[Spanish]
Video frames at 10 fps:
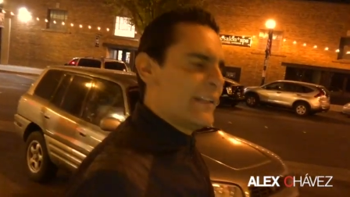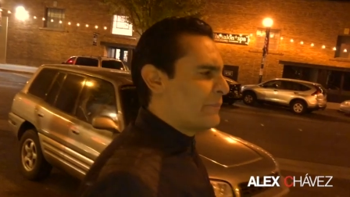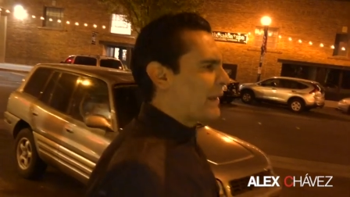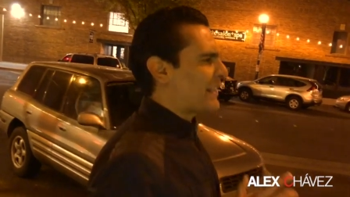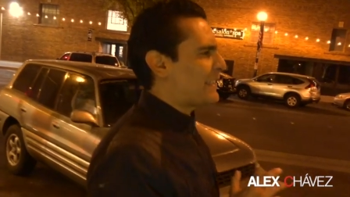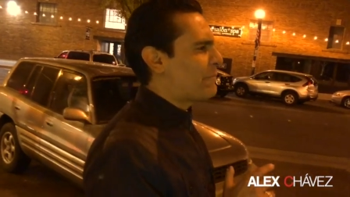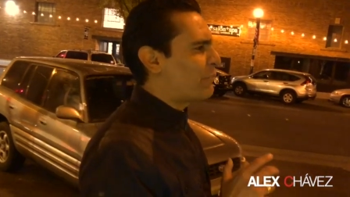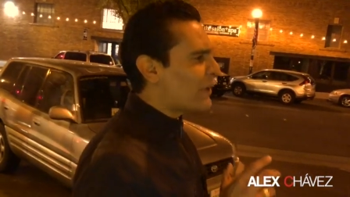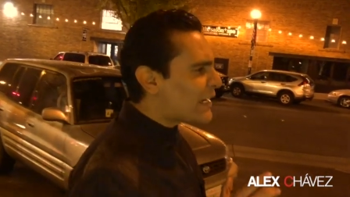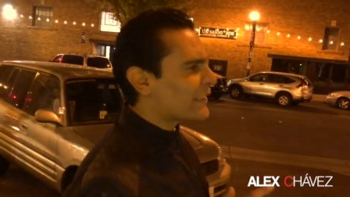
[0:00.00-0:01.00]
para que
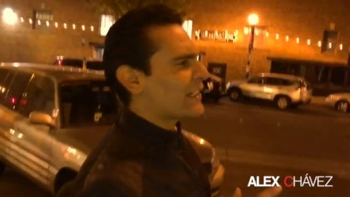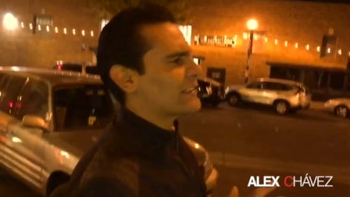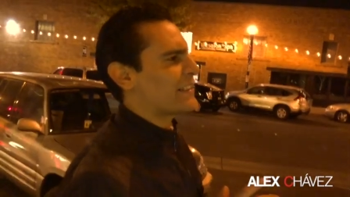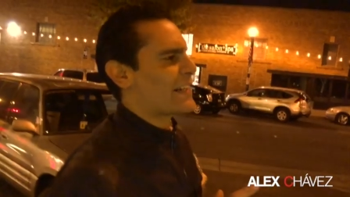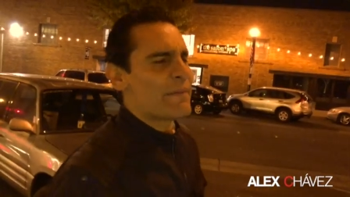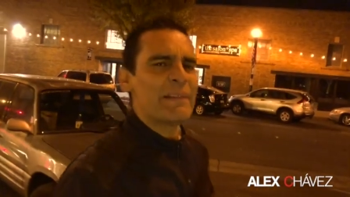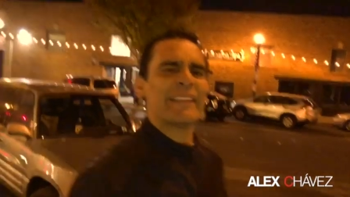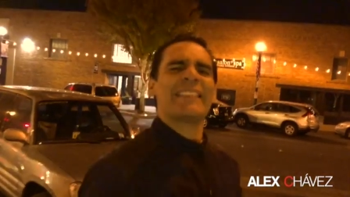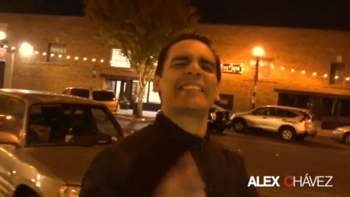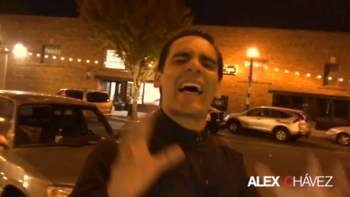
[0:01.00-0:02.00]
puedas
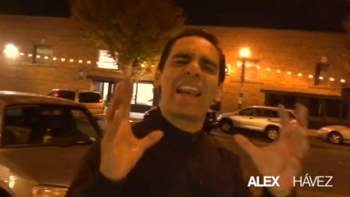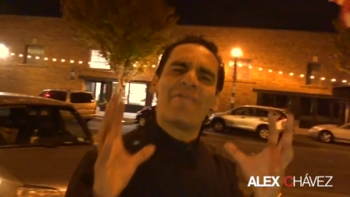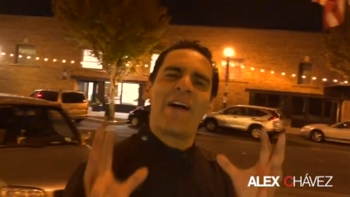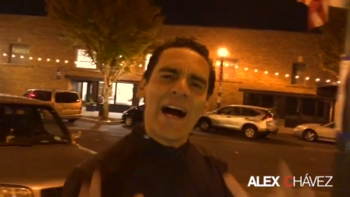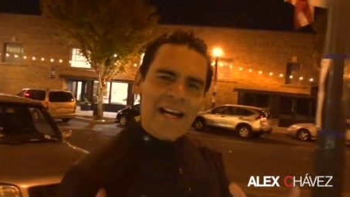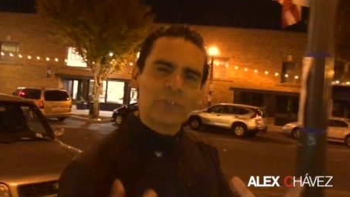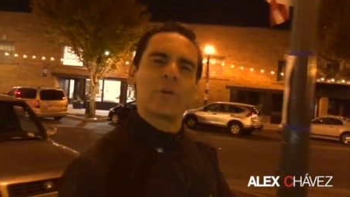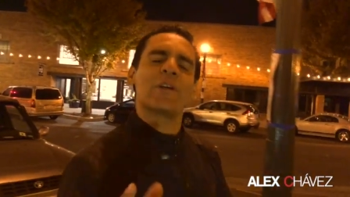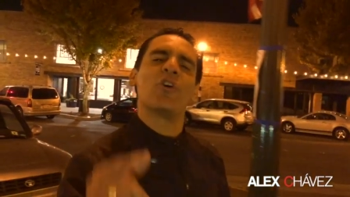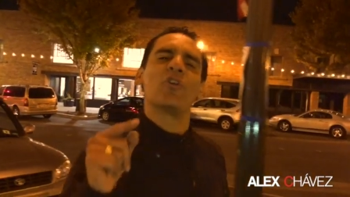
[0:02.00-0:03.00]
realmente salvar tu
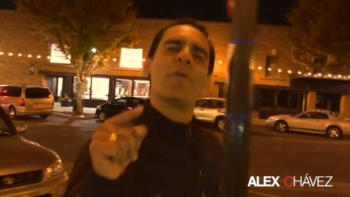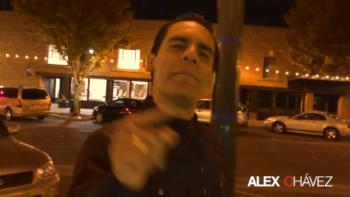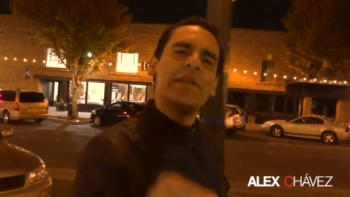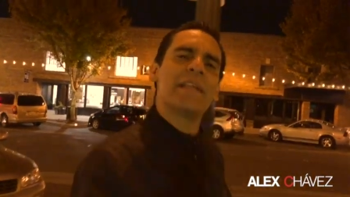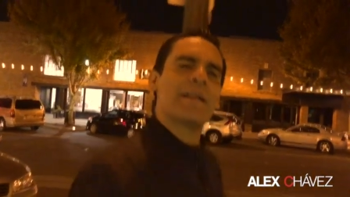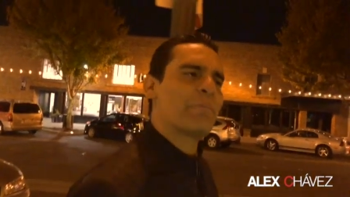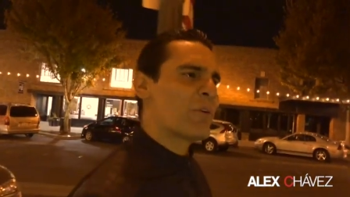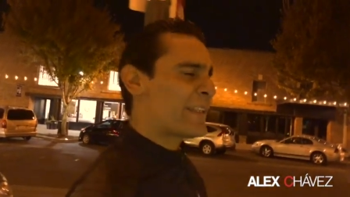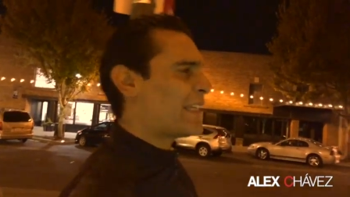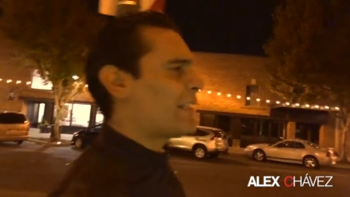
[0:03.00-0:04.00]
economía?
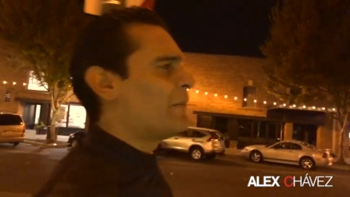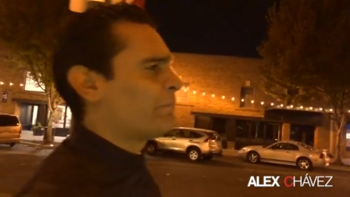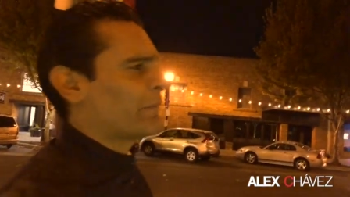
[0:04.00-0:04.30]
¿Por qué?